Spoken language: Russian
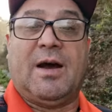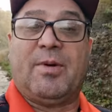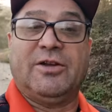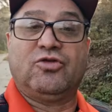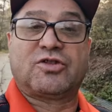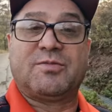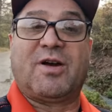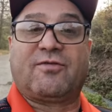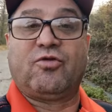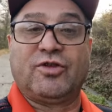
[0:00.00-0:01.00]
обойдут
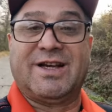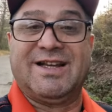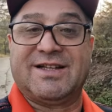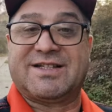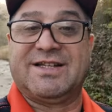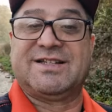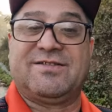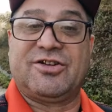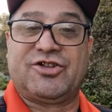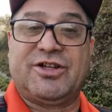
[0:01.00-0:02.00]
смартфоны Galaxy
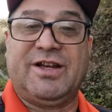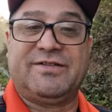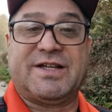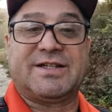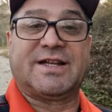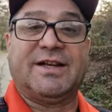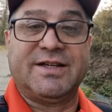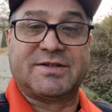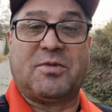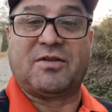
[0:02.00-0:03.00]
S24 и все
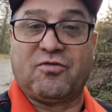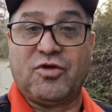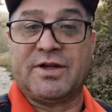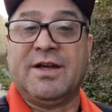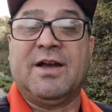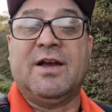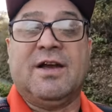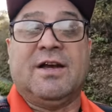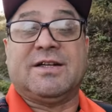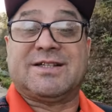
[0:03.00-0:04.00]
остальные смартфоны
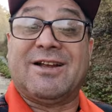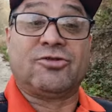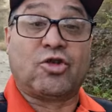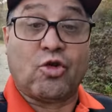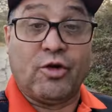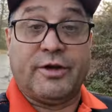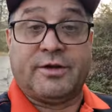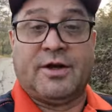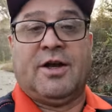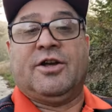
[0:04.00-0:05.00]
с Android.
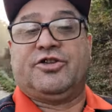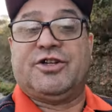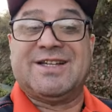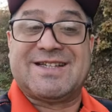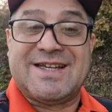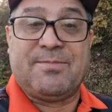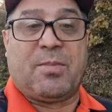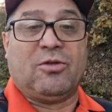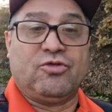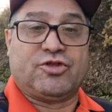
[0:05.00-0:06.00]
Часы
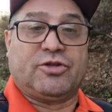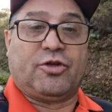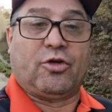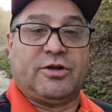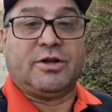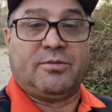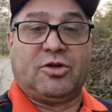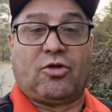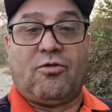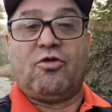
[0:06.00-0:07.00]
получат
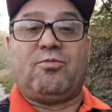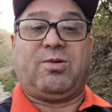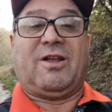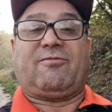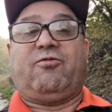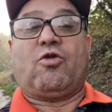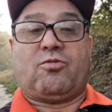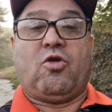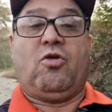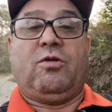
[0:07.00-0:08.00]
трехнанометровую
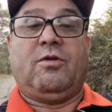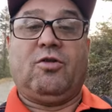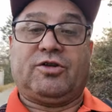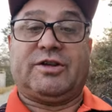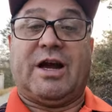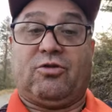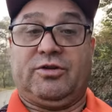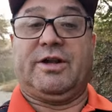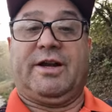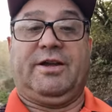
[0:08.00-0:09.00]
платформу. Вот так
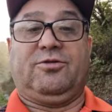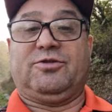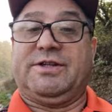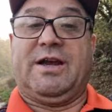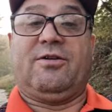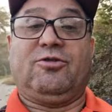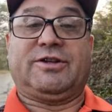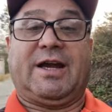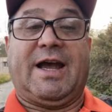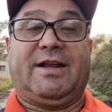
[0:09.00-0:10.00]
вот, дорогие друзья.
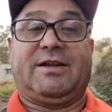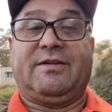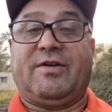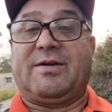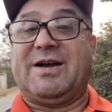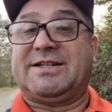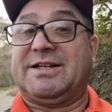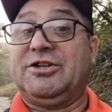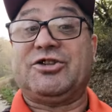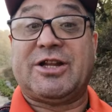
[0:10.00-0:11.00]
Вот такая эта
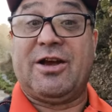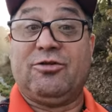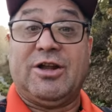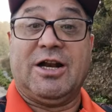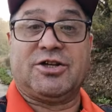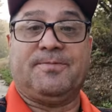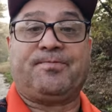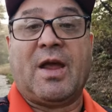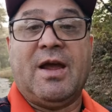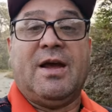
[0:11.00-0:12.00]
информация. И читаю дальше.
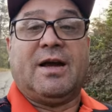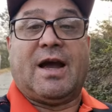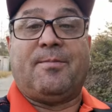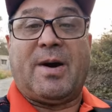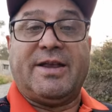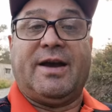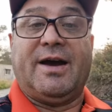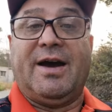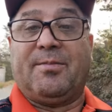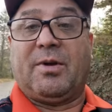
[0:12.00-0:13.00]
Компания
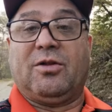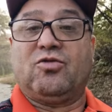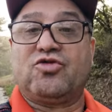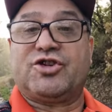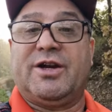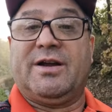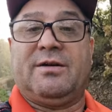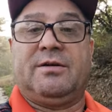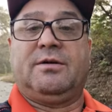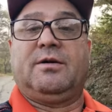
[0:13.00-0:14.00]
Apple уже
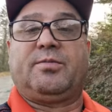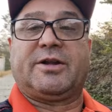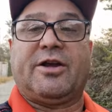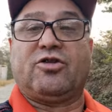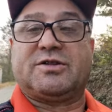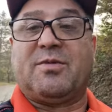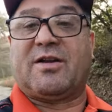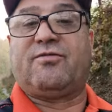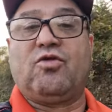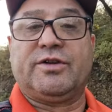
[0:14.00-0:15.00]
а, продает
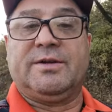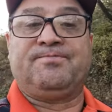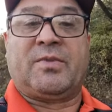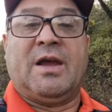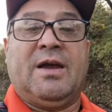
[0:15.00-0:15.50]
смартфоны